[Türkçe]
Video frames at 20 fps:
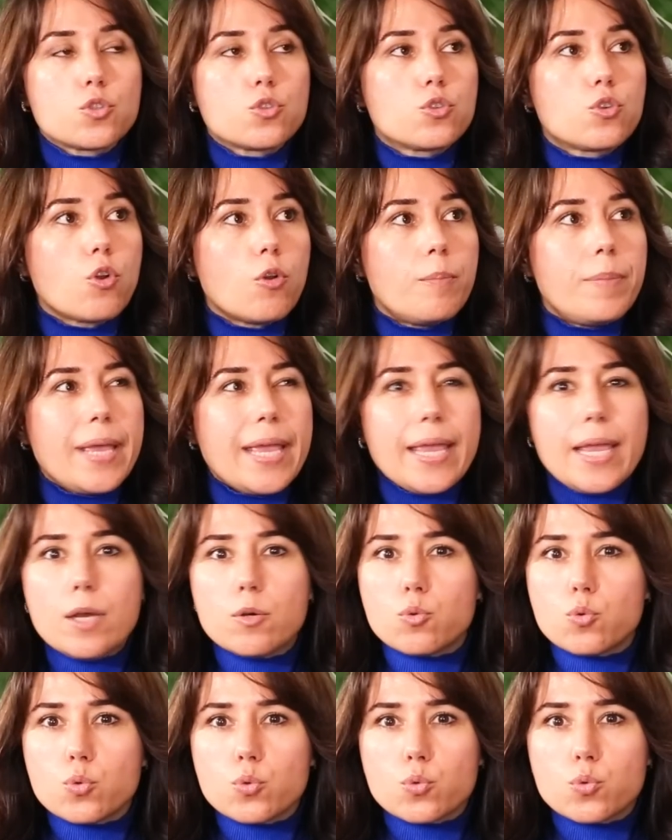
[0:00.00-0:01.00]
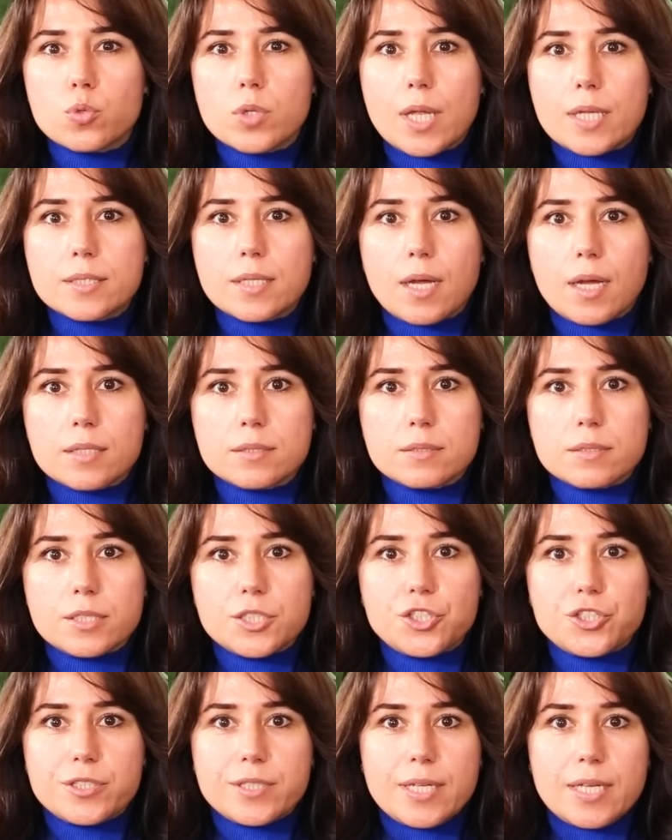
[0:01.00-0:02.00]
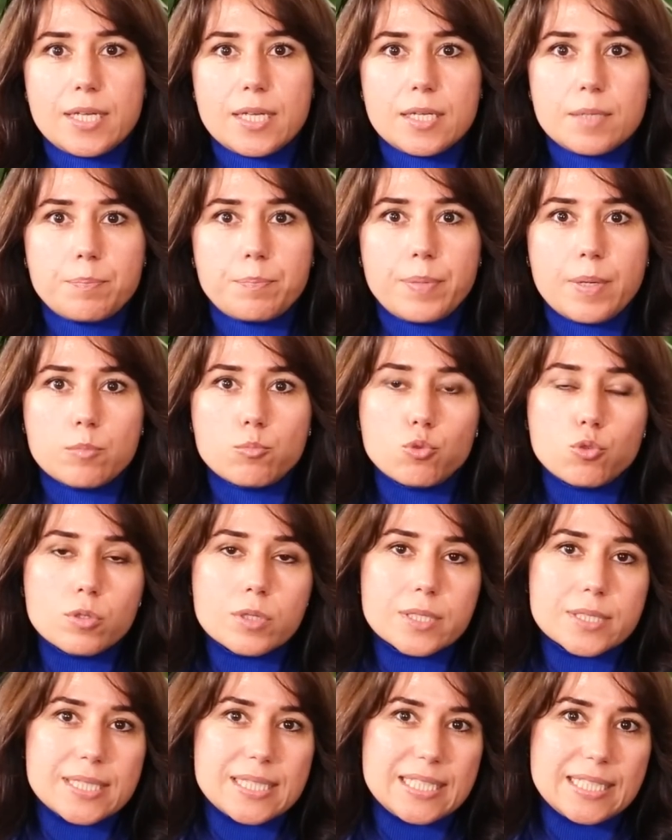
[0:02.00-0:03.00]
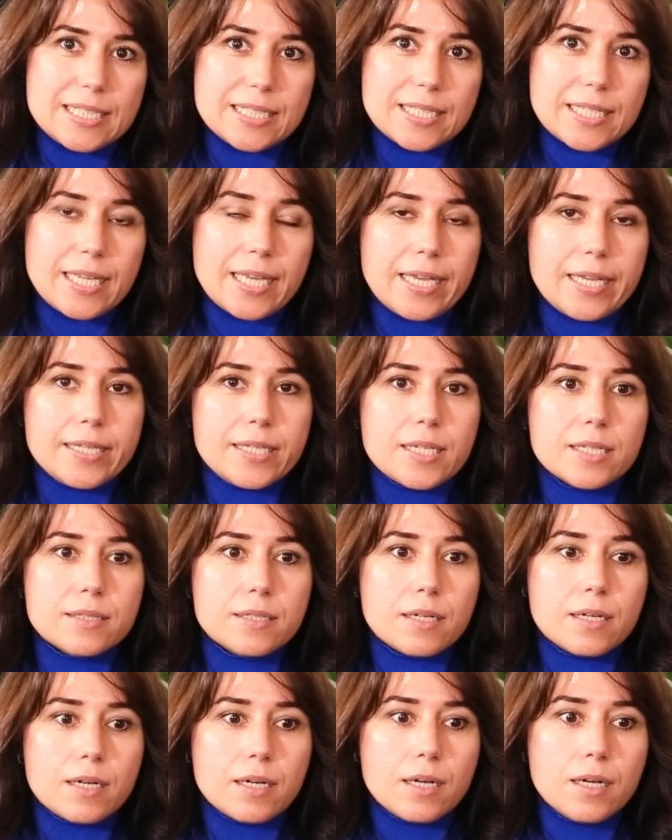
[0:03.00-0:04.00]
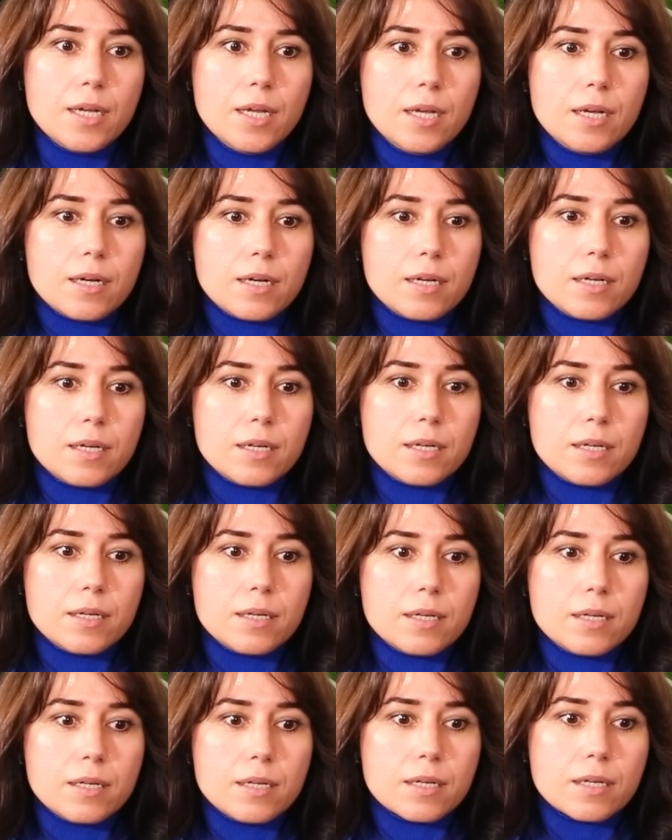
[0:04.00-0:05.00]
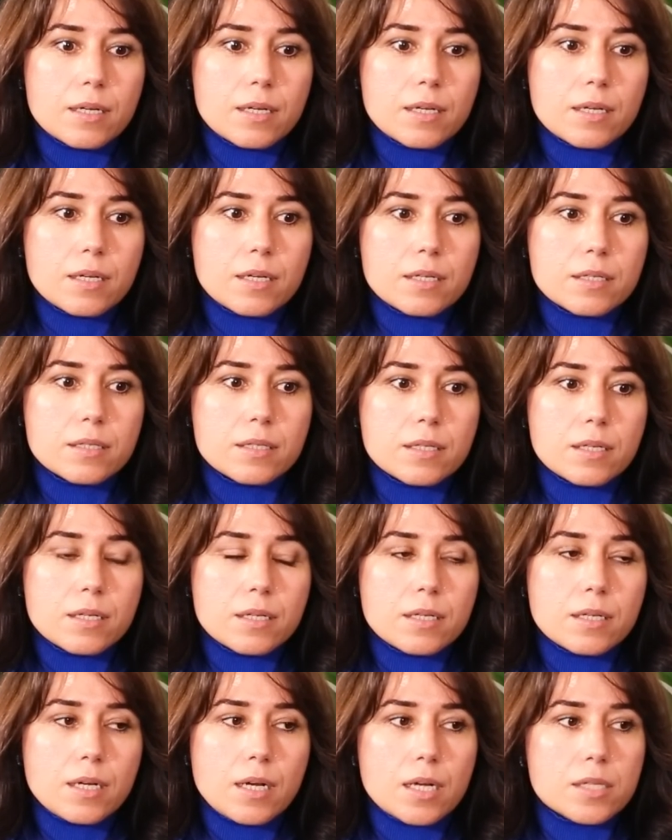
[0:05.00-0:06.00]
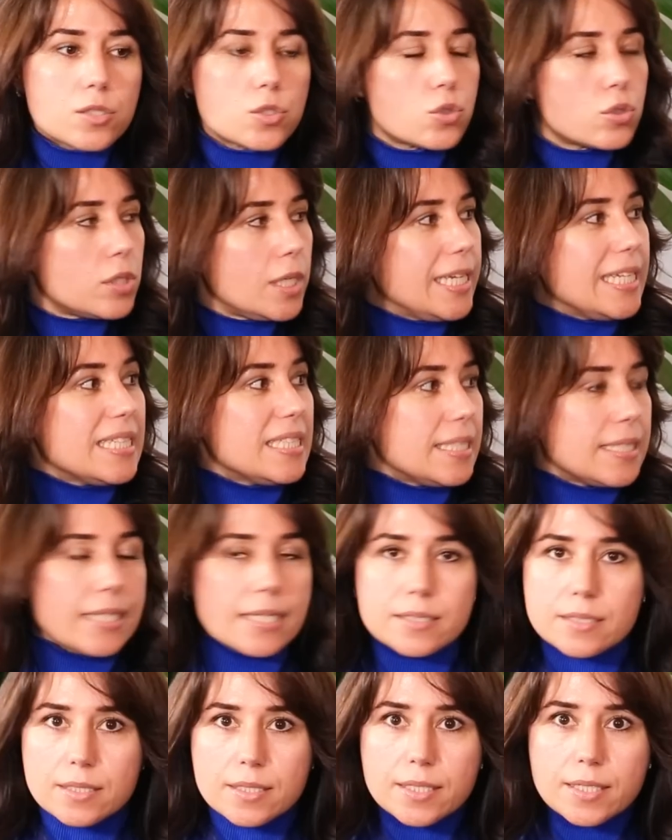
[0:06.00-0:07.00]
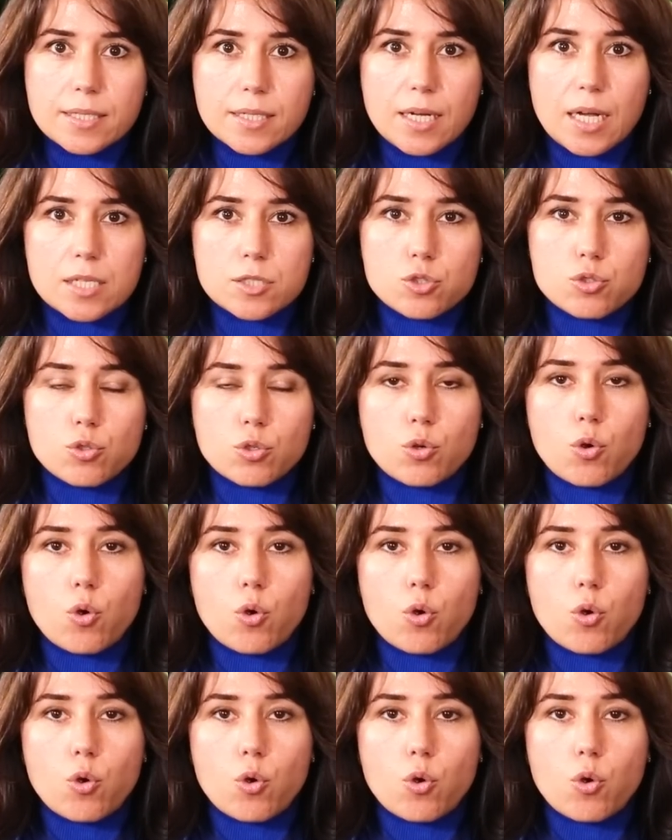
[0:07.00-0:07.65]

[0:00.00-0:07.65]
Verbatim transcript: göbeğe uygulanan işte pamukla sirke ya da e, kas, Hint yağı, castor